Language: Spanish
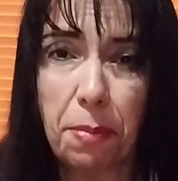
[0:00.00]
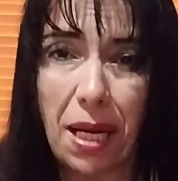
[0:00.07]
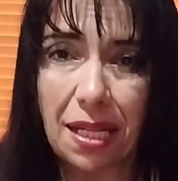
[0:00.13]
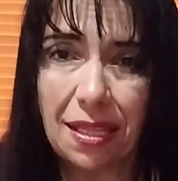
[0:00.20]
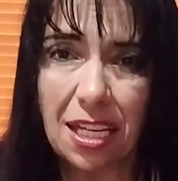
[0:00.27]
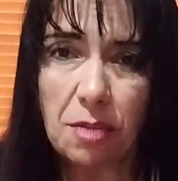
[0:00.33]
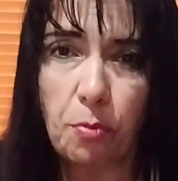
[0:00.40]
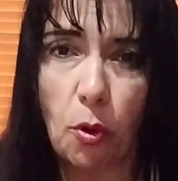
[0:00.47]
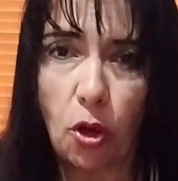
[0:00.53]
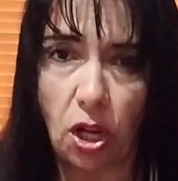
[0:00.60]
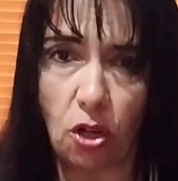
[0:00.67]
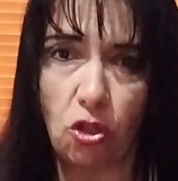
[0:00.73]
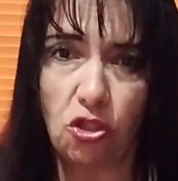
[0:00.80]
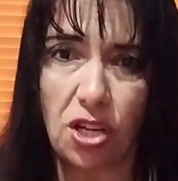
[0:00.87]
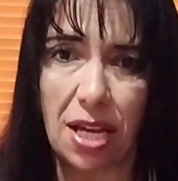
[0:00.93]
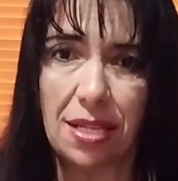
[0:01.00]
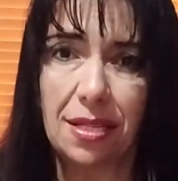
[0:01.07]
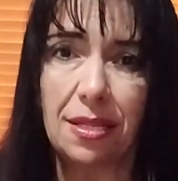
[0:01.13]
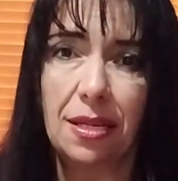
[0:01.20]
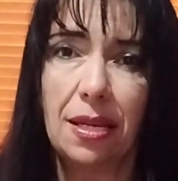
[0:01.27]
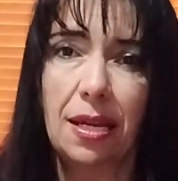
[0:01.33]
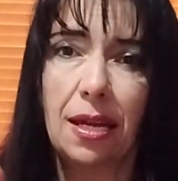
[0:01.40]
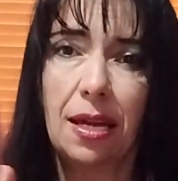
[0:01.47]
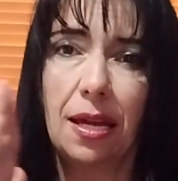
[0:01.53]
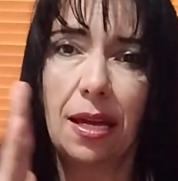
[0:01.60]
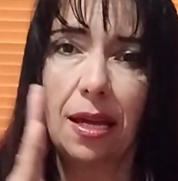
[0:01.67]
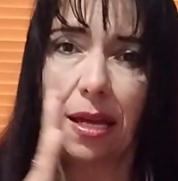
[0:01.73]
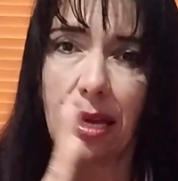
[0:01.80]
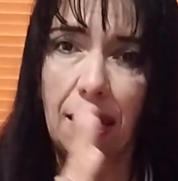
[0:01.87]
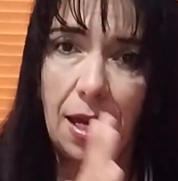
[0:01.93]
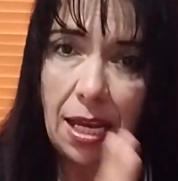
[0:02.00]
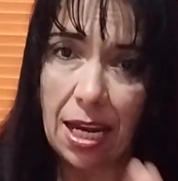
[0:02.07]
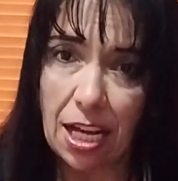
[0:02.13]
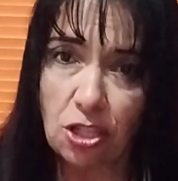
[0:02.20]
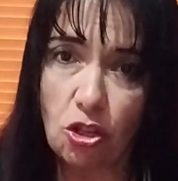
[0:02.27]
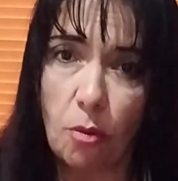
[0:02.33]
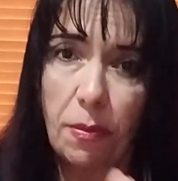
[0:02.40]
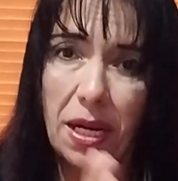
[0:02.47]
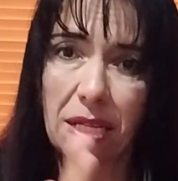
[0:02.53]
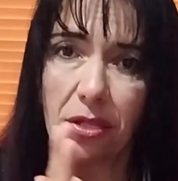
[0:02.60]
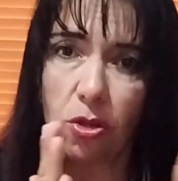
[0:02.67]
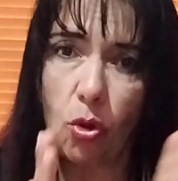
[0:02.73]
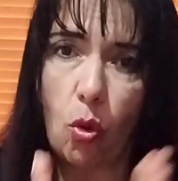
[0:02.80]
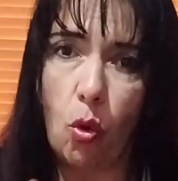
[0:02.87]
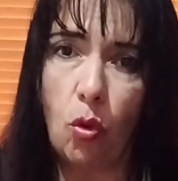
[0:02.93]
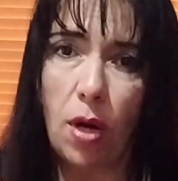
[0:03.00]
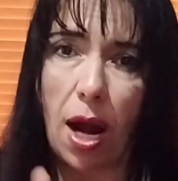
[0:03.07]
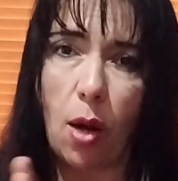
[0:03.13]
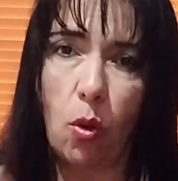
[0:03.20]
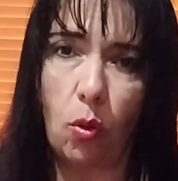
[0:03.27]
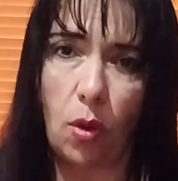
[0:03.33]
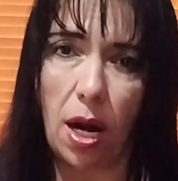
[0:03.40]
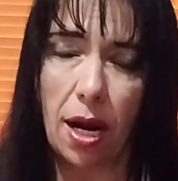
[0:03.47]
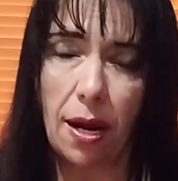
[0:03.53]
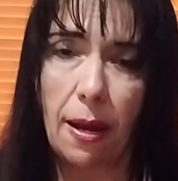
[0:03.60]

plantas poderosas, y las nombras una a una,